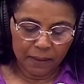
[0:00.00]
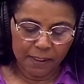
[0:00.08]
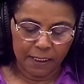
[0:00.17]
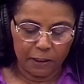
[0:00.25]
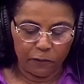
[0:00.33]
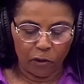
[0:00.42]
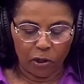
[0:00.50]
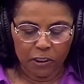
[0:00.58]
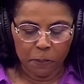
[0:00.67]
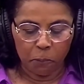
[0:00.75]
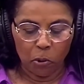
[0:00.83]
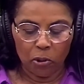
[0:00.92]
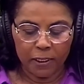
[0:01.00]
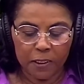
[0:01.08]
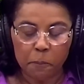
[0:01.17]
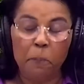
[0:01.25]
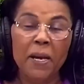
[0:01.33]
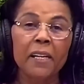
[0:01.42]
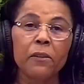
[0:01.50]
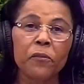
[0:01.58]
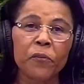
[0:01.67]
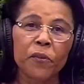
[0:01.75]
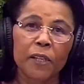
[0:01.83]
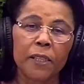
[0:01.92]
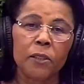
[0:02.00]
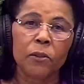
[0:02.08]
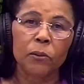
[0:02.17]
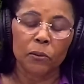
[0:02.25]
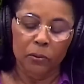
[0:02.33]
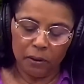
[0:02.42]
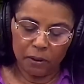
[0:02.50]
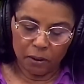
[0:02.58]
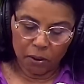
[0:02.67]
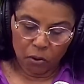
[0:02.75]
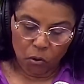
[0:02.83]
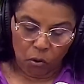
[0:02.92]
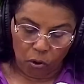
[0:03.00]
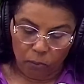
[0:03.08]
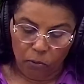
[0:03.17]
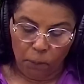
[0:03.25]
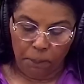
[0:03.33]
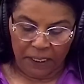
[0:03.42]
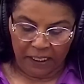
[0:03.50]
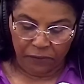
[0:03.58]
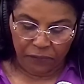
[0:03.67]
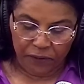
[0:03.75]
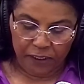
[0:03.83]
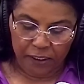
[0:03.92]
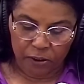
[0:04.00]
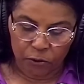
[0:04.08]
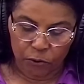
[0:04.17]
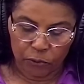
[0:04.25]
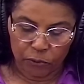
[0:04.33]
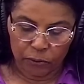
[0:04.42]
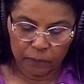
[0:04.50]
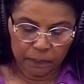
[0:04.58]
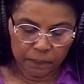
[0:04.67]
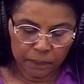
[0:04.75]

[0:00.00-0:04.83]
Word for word: Sede vós, pois, perfeito, como perfeito